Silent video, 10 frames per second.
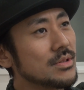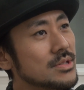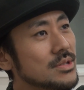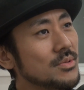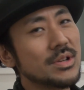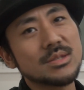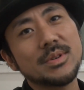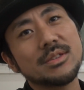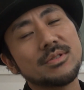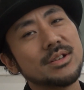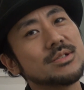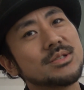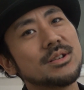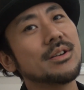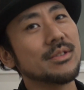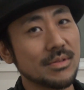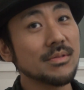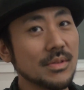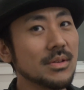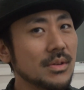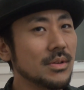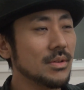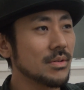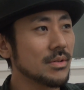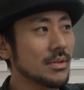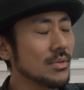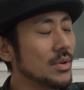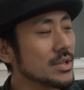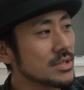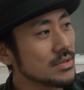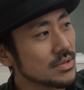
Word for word: すごい集まってる感じはしなかったけど